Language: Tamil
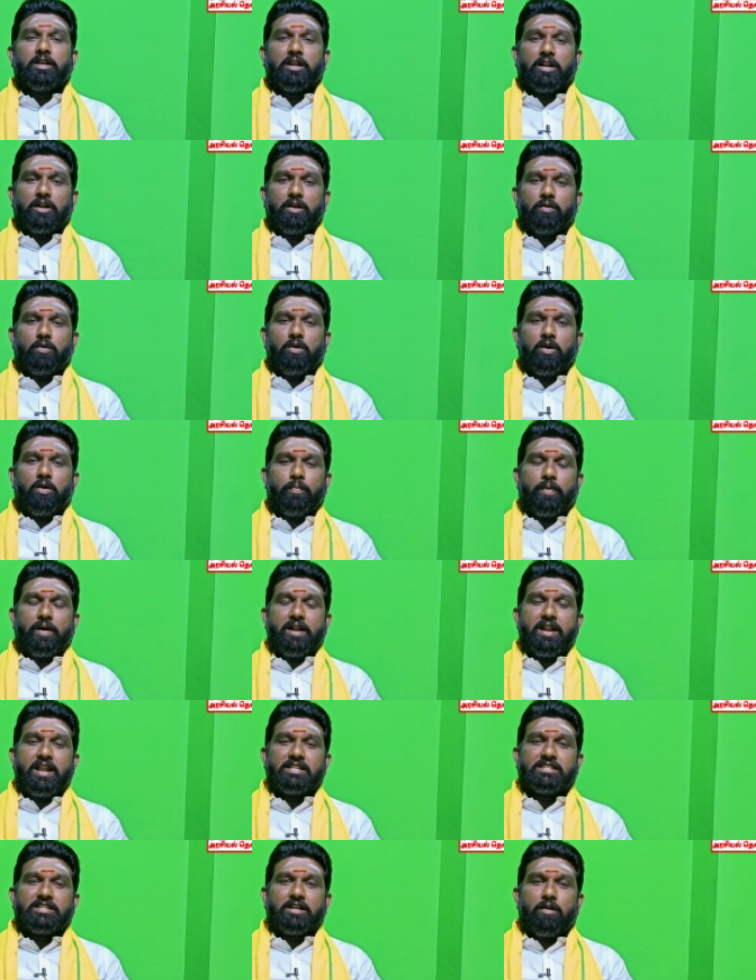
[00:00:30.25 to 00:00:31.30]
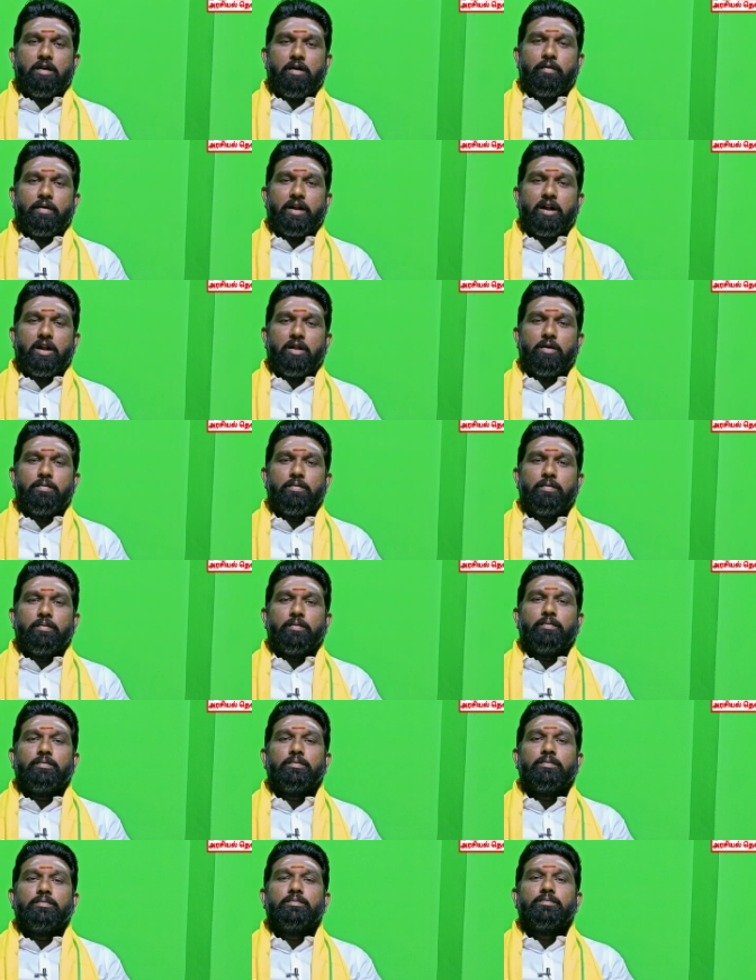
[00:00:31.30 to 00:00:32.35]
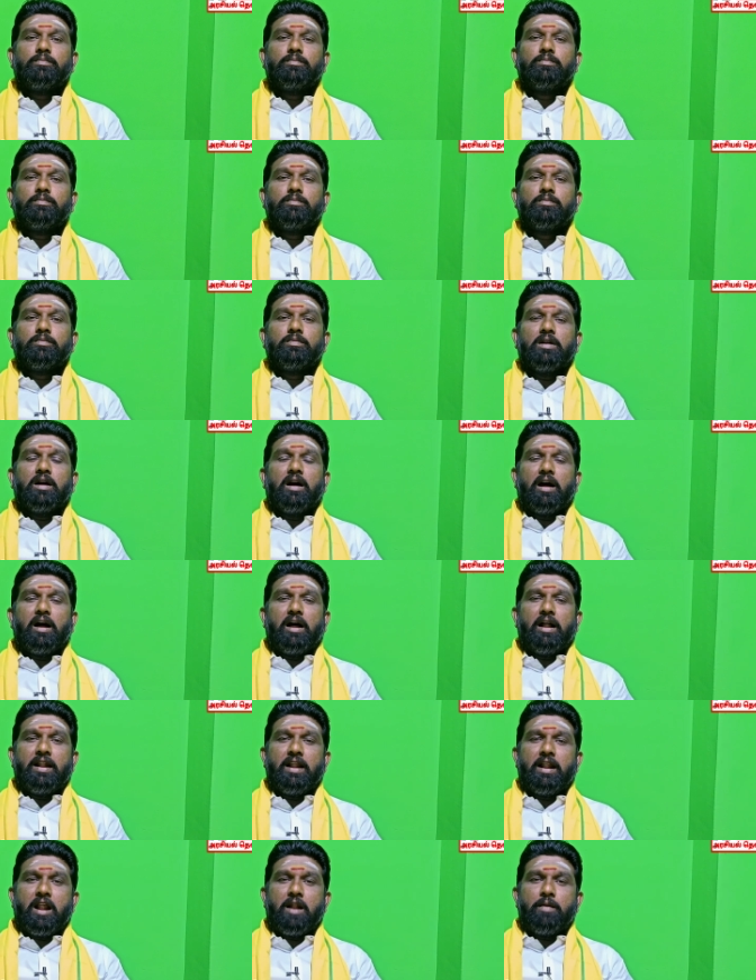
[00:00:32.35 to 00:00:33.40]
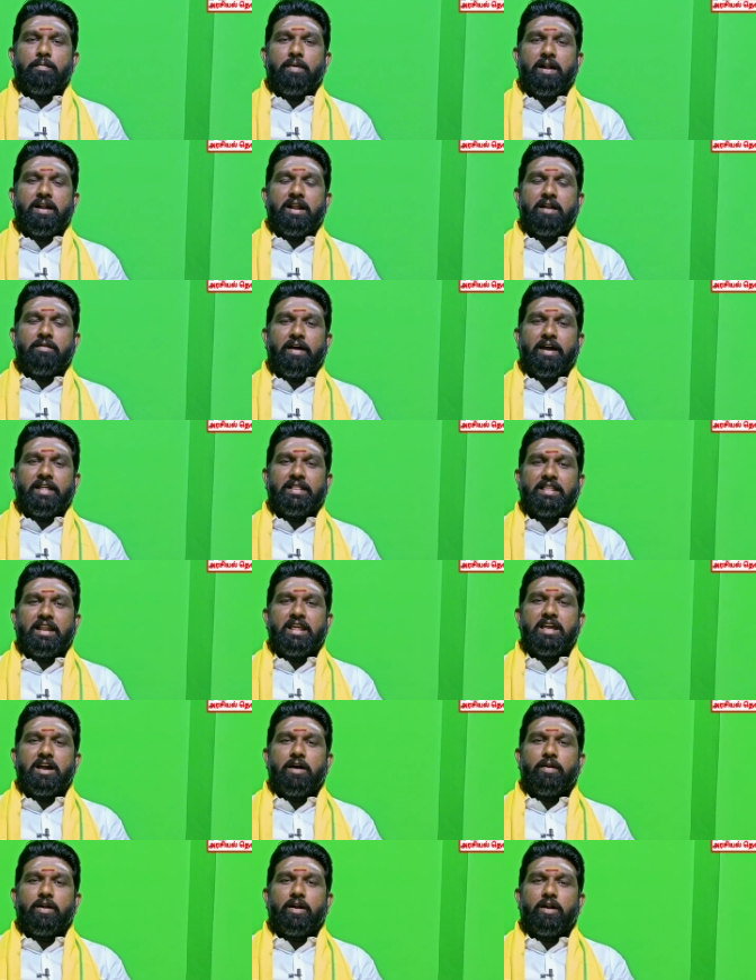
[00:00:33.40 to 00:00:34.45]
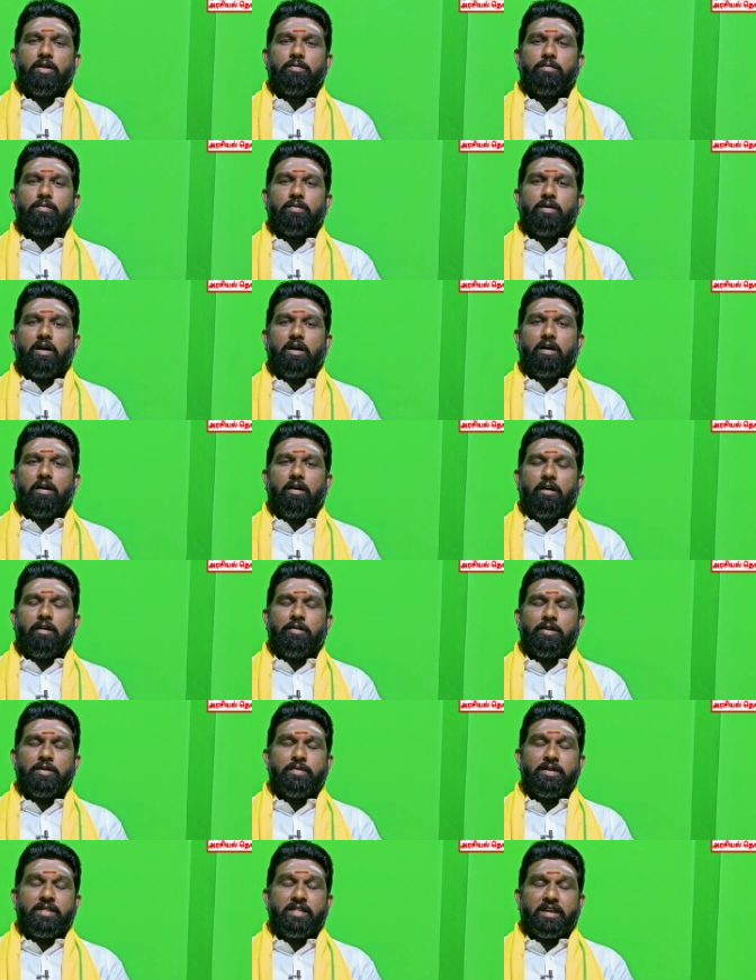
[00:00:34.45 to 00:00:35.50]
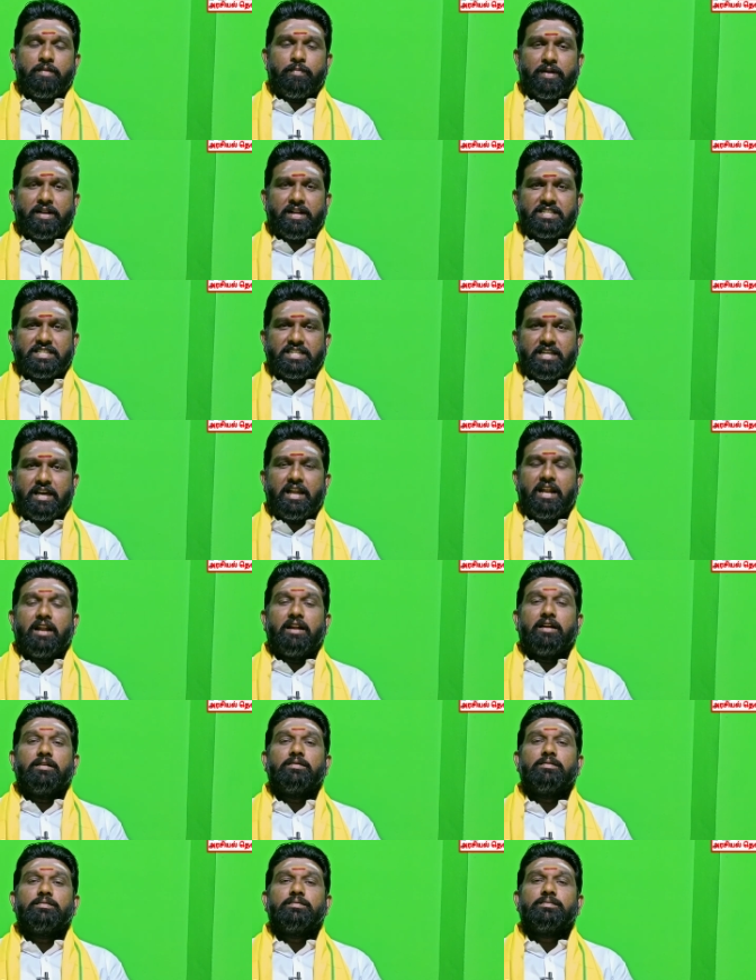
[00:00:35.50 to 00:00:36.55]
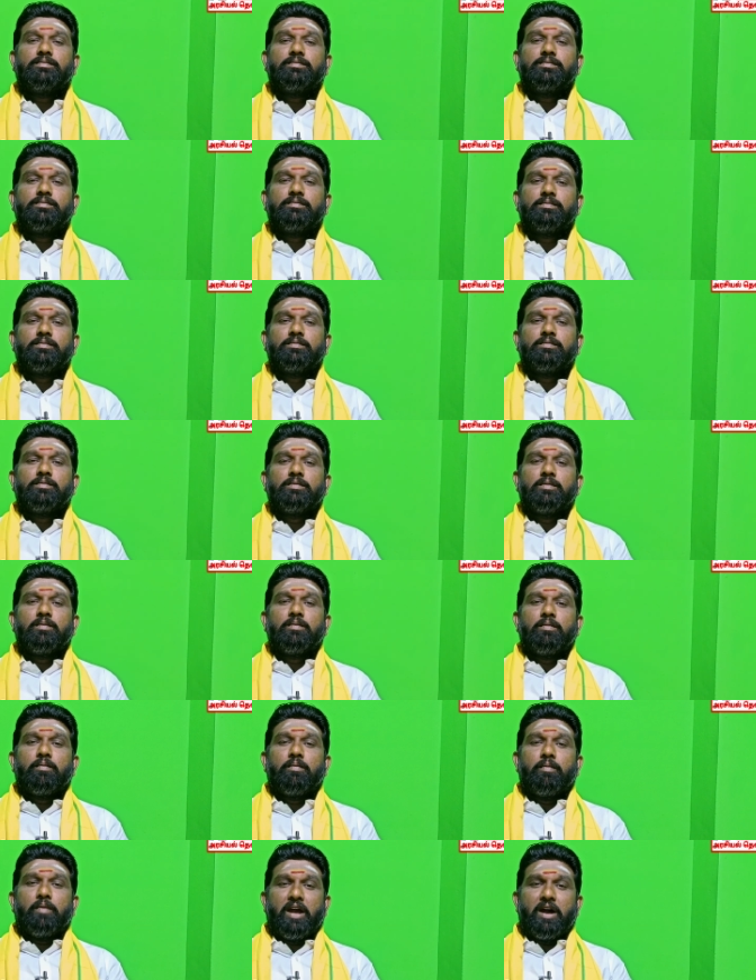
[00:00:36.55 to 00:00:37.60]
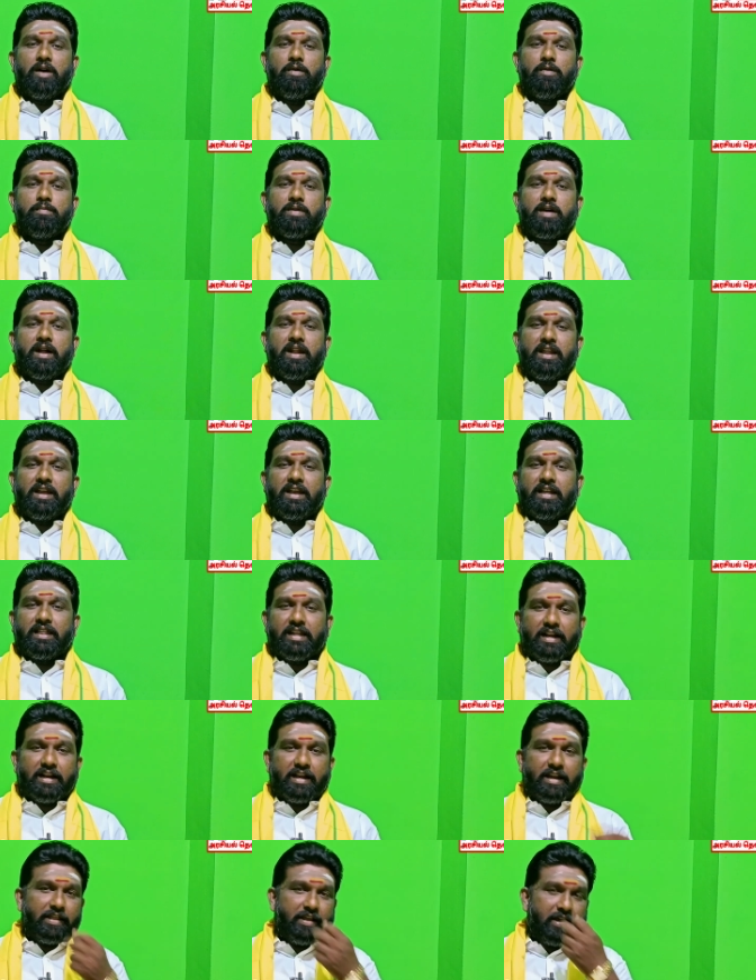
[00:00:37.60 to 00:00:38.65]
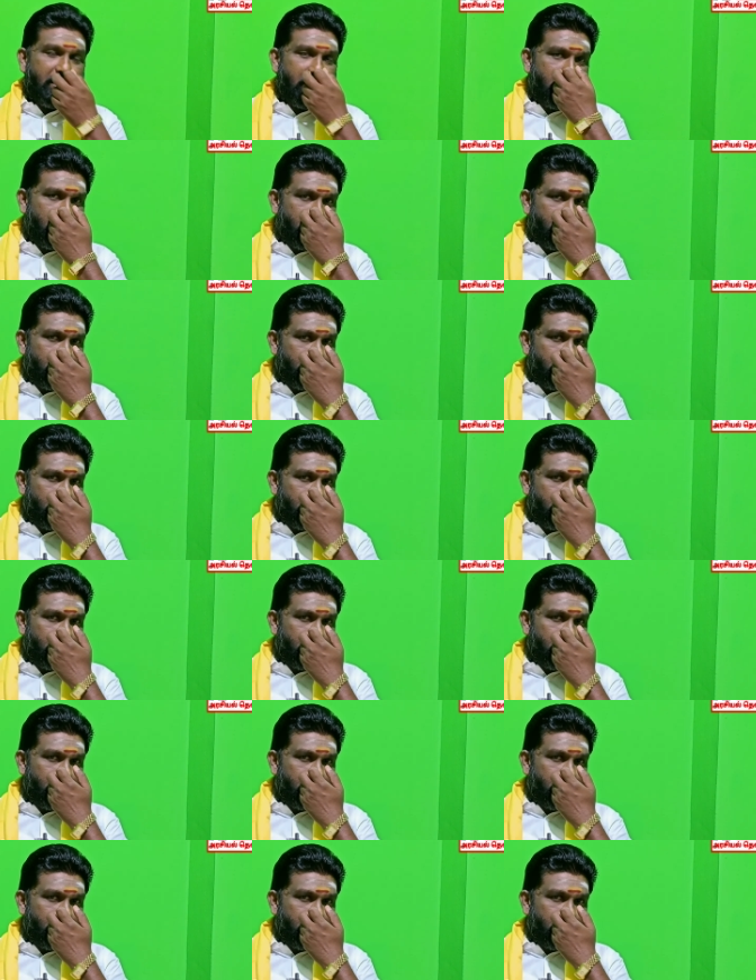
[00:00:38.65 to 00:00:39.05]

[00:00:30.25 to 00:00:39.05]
திரு ஓ பன்னீர்செல்வம் அவர்களும் அண்ணன் அன்பாண்டன் வைத்திலிங்க அவர்களும் அவமதிக்கப்பட்ட செயல் மிகவும் கண்டிக்கத்தக்கது